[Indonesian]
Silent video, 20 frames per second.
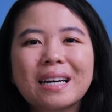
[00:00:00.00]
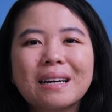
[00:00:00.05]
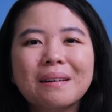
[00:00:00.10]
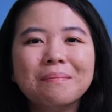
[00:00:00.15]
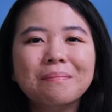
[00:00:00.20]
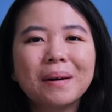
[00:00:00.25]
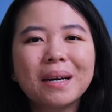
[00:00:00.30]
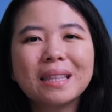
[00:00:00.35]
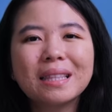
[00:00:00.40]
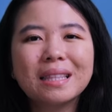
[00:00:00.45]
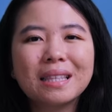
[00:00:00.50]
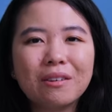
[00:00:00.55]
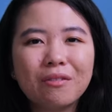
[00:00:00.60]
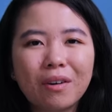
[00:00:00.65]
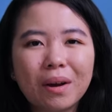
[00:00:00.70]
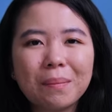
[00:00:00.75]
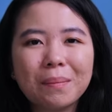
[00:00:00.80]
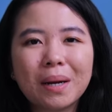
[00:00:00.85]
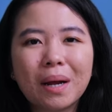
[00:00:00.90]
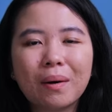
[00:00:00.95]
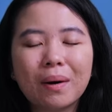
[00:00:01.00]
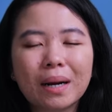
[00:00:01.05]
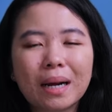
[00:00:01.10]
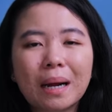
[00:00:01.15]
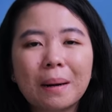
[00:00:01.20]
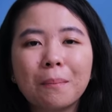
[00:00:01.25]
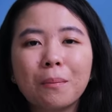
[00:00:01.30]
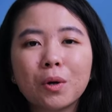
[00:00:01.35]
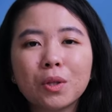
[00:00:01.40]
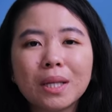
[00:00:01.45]
Keempat, DeFi
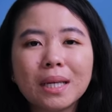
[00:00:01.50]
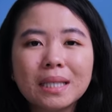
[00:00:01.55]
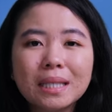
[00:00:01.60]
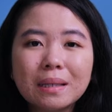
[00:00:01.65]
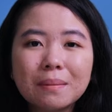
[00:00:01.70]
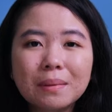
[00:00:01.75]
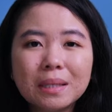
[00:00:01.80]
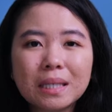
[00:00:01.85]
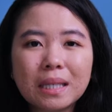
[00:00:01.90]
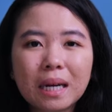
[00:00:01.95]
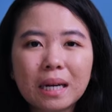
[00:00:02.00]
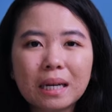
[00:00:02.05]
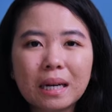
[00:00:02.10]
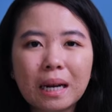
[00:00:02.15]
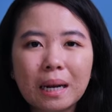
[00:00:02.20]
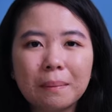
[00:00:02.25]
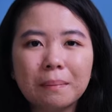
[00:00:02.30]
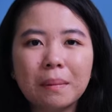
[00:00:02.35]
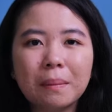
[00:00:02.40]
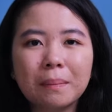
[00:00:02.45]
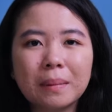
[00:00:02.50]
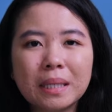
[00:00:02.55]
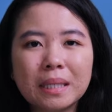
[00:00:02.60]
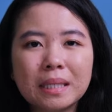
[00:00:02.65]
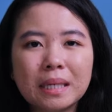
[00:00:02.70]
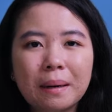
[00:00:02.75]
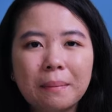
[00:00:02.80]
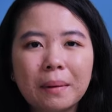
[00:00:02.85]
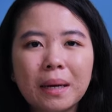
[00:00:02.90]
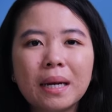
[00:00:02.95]
menawarkan potensi besar dalam
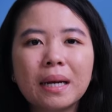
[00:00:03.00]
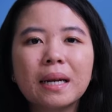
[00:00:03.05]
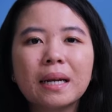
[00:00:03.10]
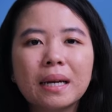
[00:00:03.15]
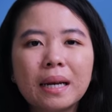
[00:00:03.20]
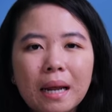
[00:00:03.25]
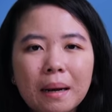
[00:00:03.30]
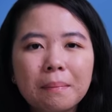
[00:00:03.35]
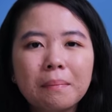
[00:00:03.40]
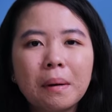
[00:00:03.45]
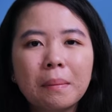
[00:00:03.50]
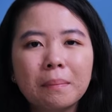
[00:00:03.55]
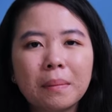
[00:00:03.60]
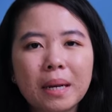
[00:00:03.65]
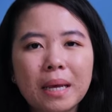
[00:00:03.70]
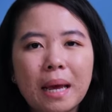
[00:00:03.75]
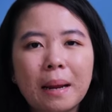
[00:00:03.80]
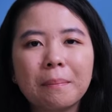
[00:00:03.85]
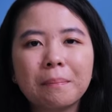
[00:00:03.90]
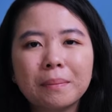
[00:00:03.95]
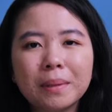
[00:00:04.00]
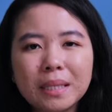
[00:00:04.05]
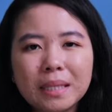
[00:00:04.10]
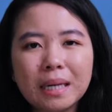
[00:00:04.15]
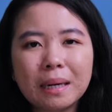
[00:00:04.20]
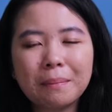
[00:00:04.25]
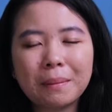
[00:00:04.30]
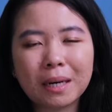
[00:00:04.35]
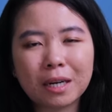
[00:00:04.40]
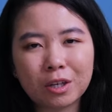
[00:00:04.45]
peminjaman dan pemberian
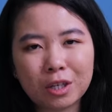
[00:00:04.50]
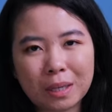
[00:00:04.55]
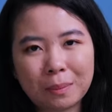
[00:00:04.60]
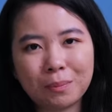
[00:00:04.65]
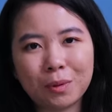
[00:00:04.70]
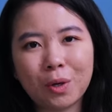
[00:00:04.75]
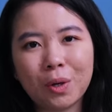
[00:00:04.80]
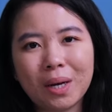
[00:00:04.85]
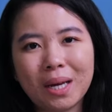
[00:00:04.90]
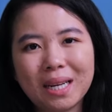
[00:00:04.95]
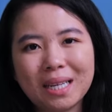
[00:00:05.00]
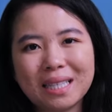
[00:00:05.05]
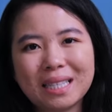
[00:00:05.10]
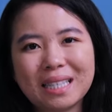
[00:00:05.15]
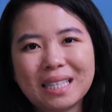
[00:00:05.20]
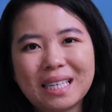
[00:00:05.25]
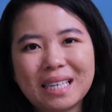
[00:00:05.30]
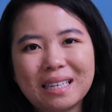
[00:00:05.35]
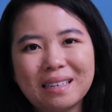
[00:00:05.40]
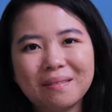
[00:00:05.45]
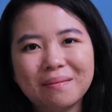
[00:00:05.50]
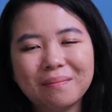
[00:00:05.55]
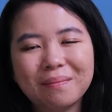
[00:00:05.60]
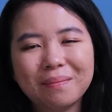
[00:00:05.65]
pinjaman cryptocurrency.